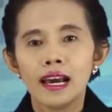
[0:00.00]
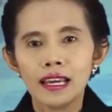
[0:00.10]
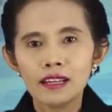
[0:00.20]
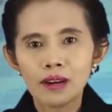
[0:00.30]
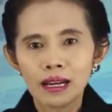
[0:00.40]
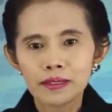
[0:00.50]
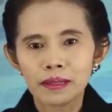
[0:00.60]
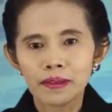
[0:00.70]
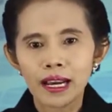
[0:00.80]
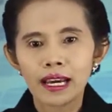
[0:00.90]
ให้ความ
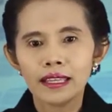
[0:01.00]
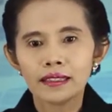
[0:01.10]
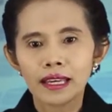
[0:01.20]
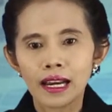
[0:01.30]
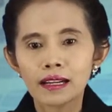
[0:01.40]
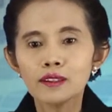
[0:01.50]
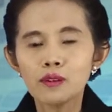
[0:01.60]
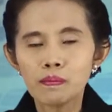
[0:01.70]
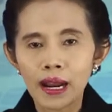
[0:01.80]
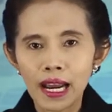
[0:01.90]
สำคัญทั้งรู
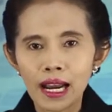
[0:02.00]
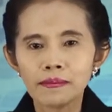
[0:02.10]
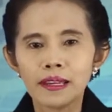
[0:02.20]
ปภาพ